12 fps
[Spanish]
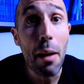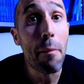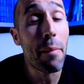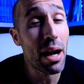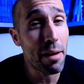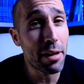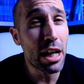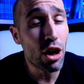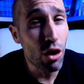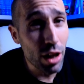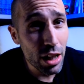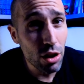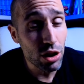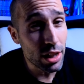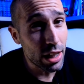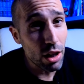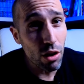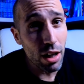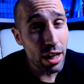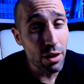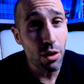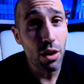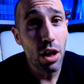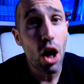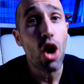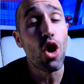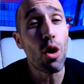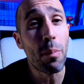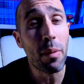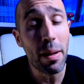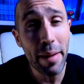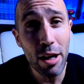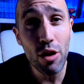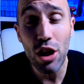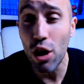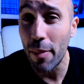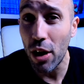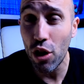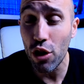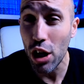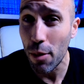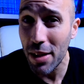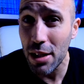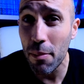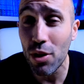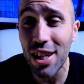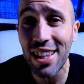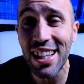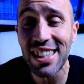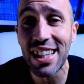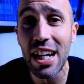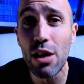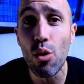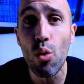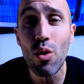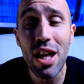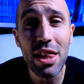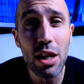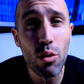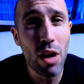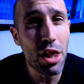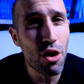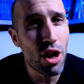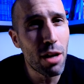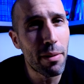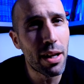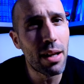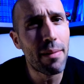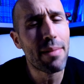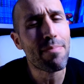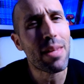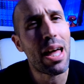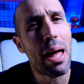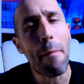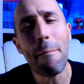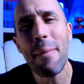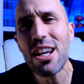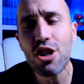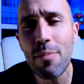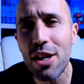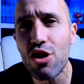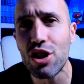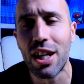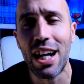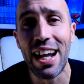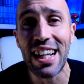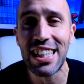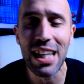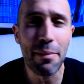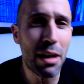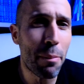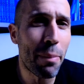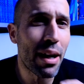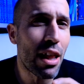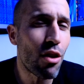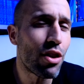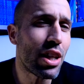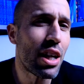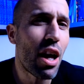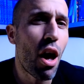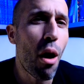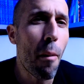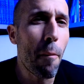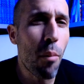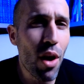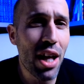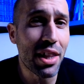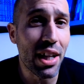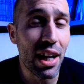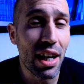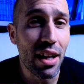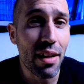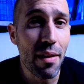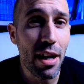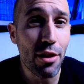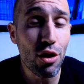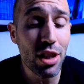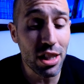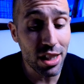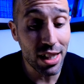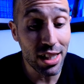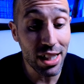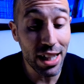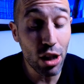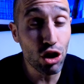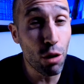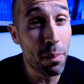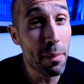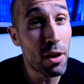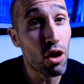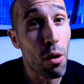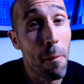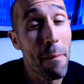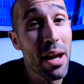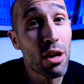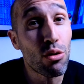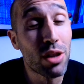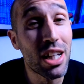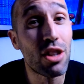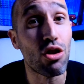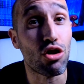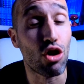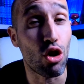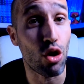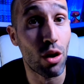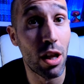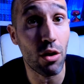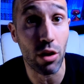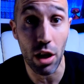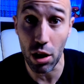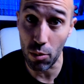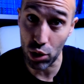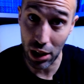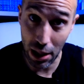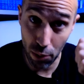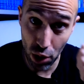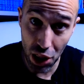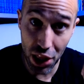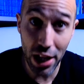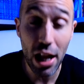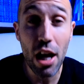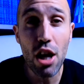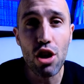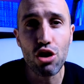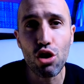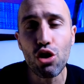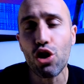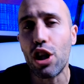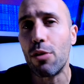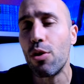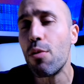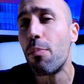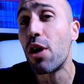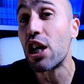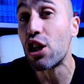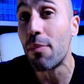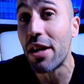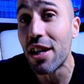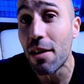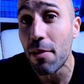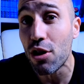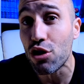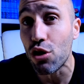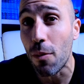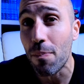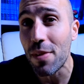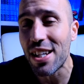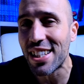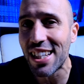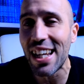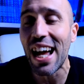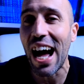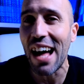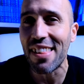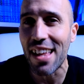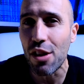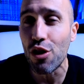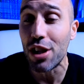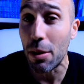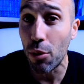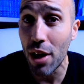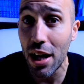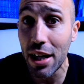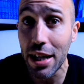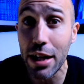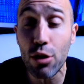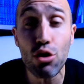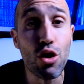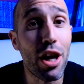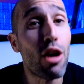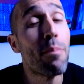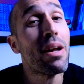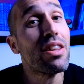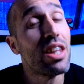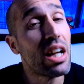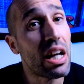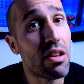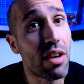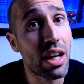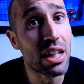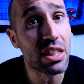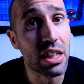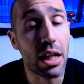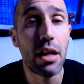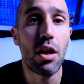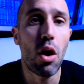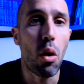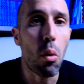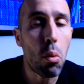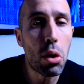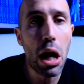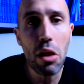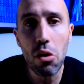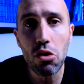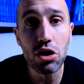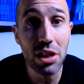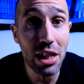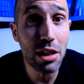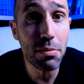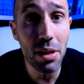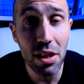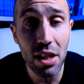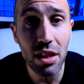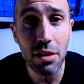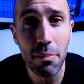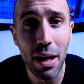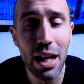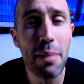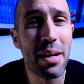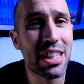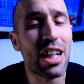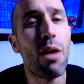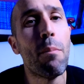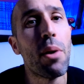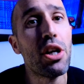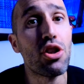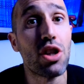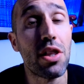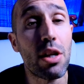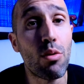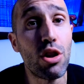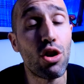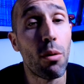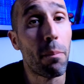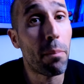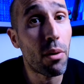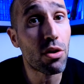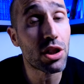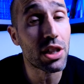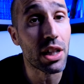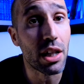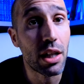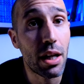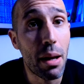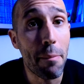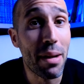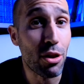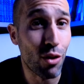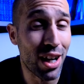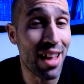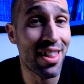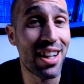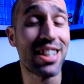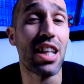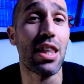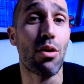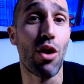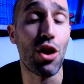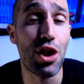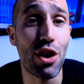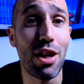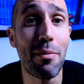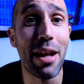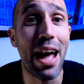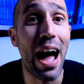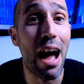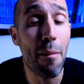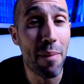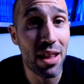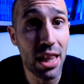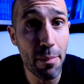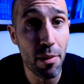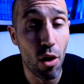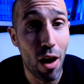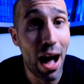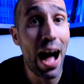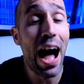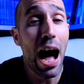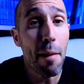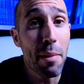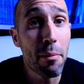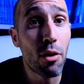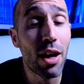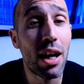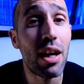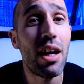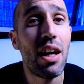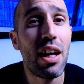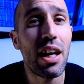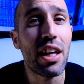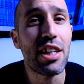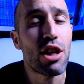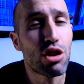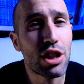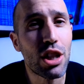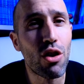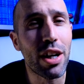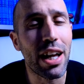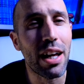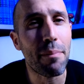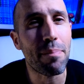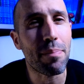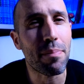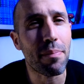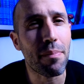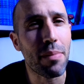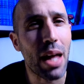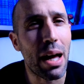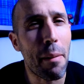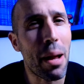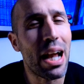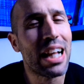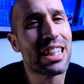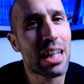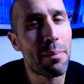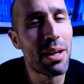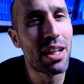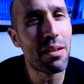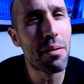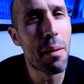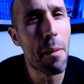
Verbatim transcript: Van a venir los líos, tenerlo claro. Lo primero y lo mejor y lo más importante es tener una circulación libre más o menos clara, saber para dónde voy a tirar. Entonces, si tengo esos primeros minutitos controlados, que como os acabo de decir, son donde voy un poquito más nervioso, sé hacia dónde voy a ir, incluso ya lo he practicado en clase una, dos, tres veces, ¿vale? Me sacado un poquito ese circuito por si me tocará hacer esa circulación libre al principio a mi bola, ya os digo que mm, el examen